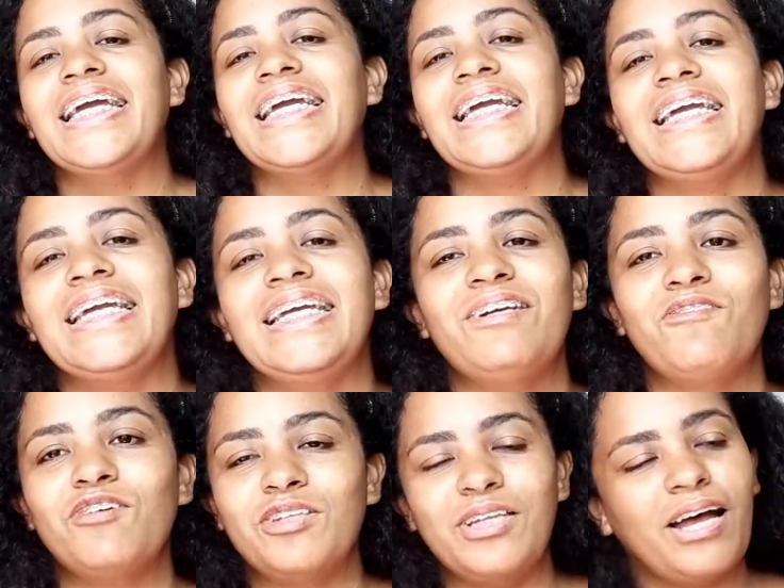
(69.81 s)
e
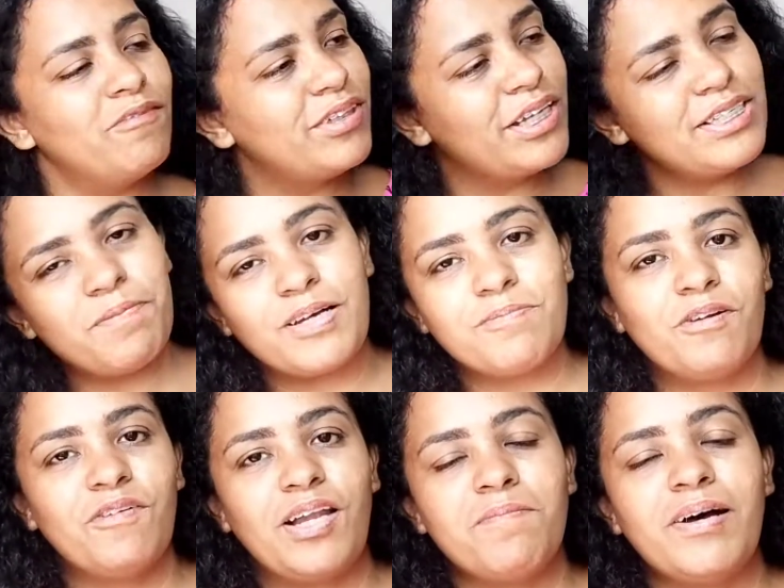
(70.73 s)
vou dar, ter espaço
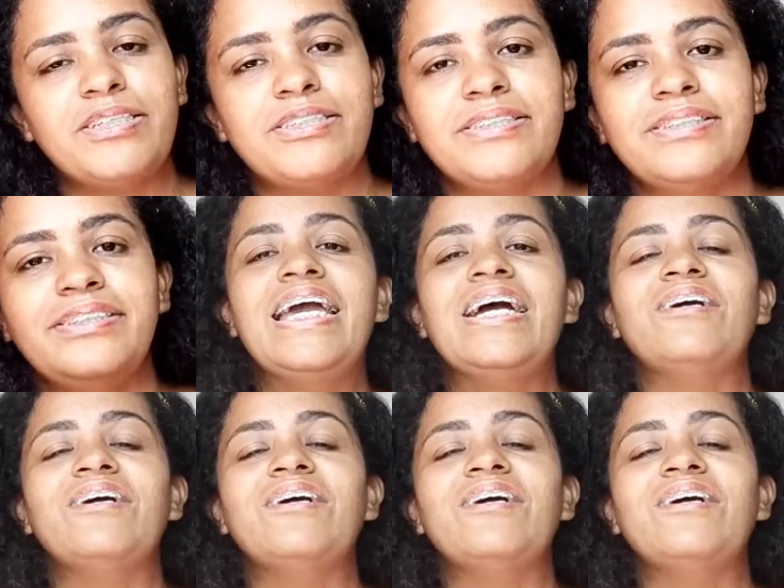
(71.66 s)
para falar bastante.